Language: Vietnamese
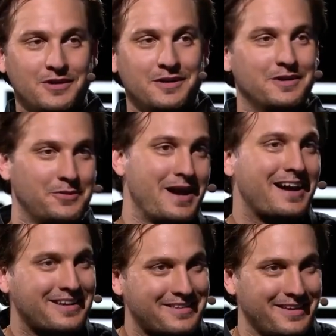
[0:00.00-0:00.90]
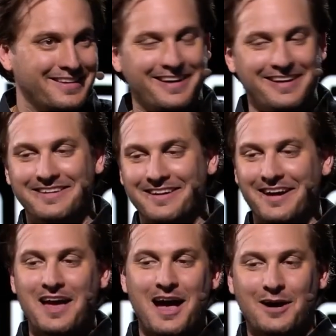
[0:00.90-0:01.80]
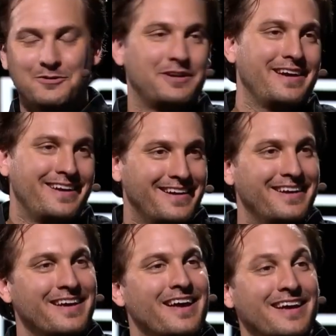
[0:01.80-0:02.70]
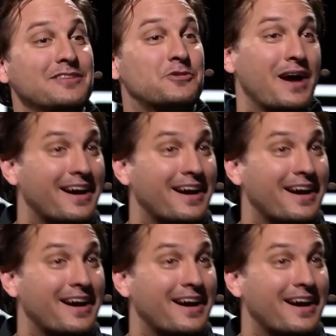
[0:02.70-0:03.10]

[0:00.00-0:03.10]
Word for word: và họ tương tác với nền uh, tảng như thế nào và